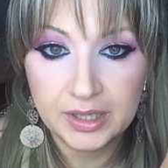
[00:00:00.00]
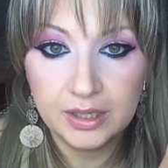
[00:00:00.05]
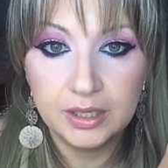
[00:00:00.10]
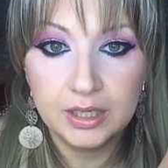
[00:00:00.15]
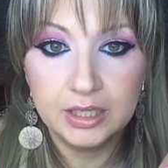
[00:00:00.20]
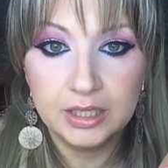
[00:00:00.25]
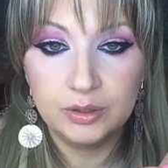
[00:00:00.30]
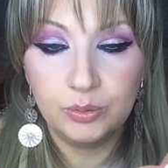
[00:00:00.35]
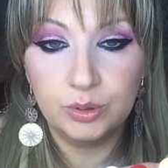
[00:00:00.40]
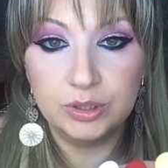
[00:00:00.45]

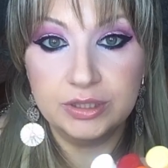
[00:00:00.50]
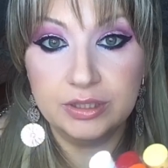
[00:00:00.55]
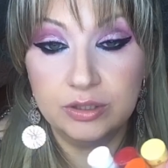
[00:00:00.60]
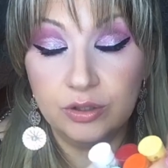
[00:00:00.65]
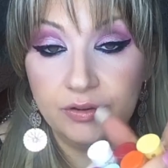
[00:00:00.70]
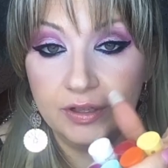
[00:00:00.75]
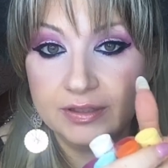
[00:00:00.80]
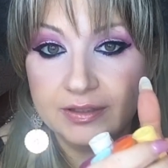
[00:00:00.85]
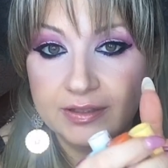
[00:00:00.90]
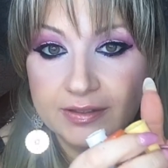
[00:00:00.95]
Quindi il
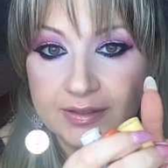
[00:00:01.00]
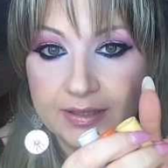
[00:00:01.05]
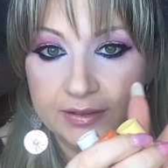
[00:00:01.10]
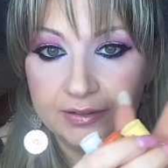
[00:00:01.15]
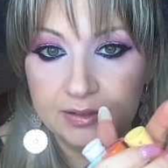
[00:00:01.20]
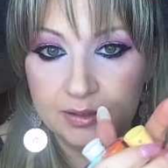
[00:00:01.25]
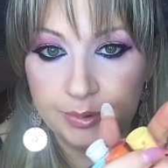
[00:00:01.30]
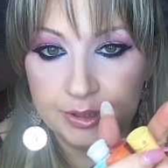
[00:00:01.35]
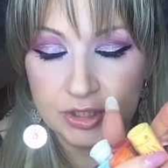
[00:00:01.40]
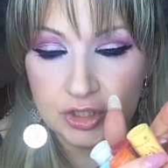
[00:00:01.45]

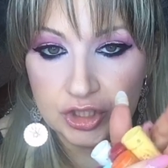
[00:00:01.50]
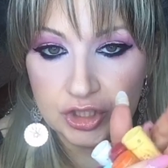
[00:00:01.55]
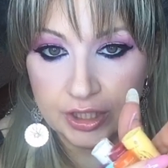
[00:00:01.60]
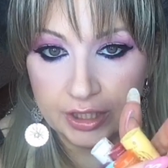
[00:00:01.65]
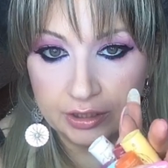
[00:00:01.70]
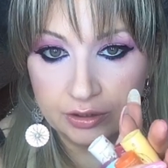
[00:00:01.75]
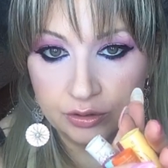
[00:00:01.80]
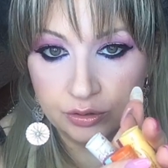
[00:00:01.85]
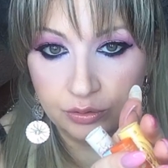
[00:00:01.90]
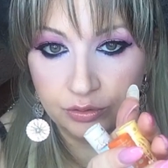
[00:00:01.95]

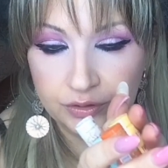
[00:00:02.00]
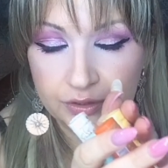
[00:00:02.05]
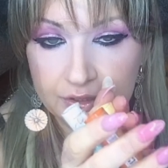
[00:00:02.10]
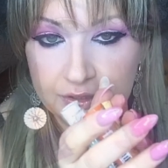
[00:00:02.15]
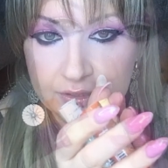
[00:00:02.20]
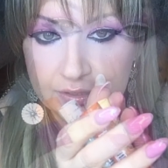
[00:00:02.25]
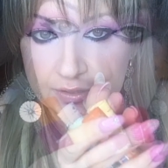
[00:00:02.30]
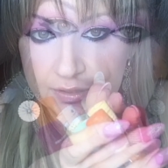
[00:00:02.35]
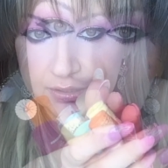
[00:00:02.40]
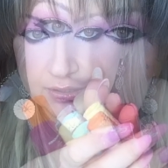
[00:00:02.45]
97% degli
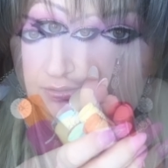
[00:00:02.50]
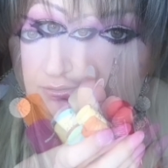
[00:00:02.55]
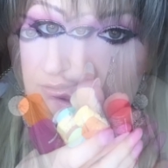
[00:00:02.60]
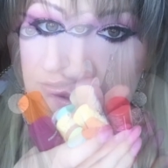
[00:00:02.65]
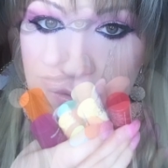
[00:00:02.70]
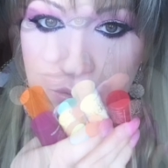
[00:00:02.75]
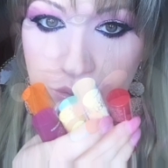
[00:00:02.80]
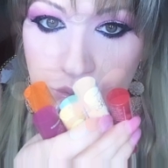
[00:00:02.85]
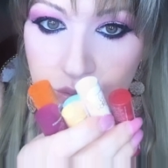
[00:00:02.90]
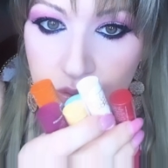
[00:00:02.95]
ingredienti
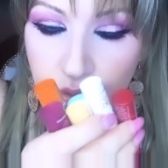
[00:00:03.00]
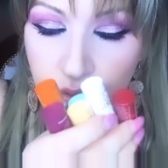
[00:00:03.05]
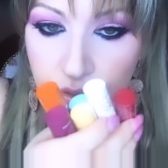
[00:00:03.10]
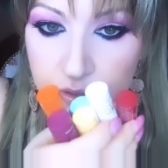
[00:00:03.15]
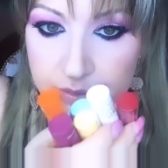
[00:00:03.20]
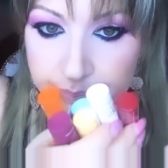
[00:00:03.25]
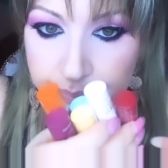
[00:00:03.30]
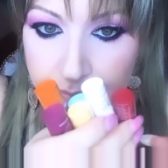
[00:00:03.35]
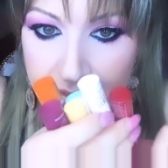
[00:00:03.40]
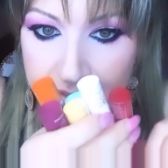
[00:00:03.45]
sono i
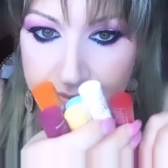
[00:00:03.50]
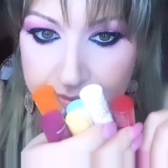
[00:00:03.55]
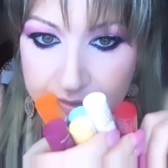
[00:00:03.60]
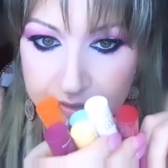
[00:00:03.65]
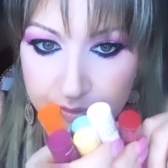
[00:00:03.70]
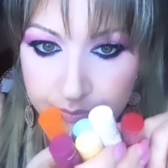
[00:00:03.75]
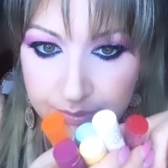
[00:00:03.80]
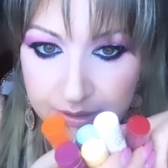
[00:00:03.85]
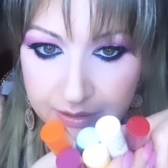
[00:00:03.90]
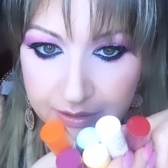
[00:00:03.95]

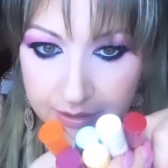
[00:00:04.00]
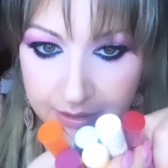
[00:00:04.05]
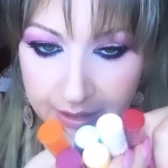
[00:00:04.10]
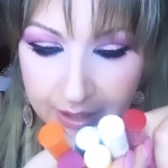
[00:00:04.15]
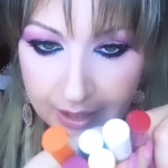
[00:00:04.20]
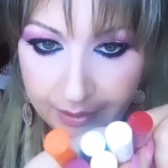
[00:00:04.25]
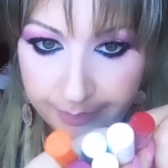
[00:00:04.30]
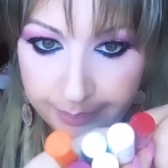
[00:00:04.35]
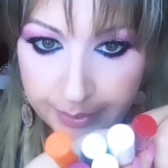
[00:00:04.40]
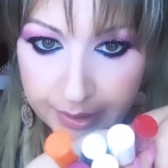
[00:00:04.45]
balsami
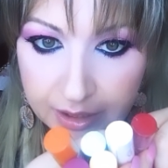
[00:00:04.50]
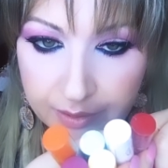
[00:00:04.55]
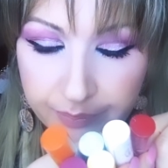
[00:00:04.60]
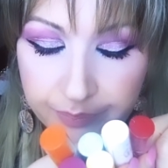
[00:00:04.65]
labbra.